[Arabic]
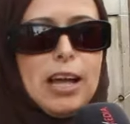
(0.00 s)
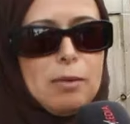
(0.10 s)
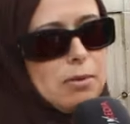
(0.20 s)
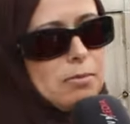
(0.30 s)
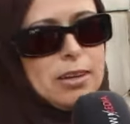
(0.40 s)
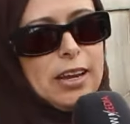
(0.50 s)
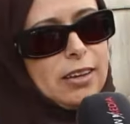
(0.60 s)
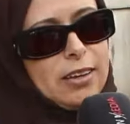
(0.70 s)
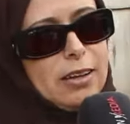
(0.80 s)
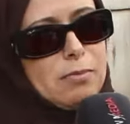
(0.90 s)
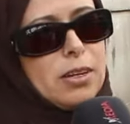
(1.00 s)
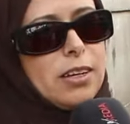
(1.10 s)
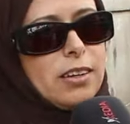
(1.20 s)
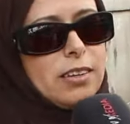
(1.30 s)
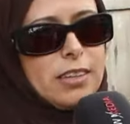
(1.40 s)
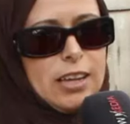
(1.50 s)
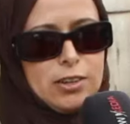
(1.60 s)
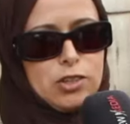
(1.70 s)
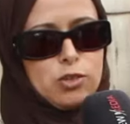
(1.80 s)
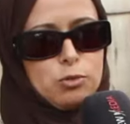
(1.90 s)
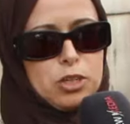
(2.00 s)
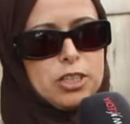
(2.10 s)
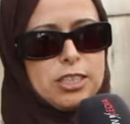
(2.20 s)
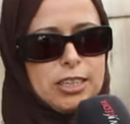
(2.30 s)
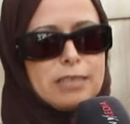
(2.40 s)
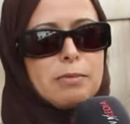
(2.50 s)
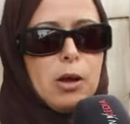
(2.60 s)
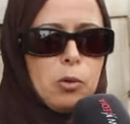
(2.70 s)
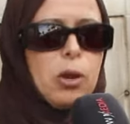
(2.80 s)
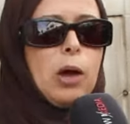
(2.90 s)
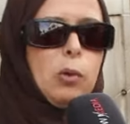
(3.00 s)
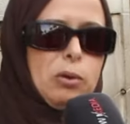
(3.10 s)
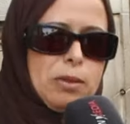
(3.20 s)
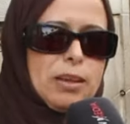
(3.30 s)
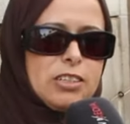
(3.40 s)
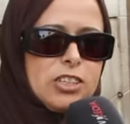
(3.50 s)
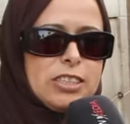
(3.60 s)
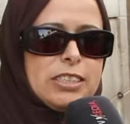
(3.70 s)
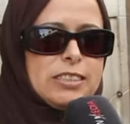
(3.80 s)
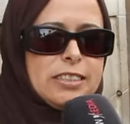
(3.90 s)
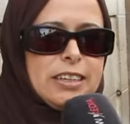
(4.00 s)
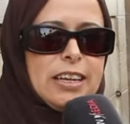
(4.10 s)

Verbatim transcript: اما ما الحقيقه ملي تخرجت وشديت خدمه اول اول ما شديت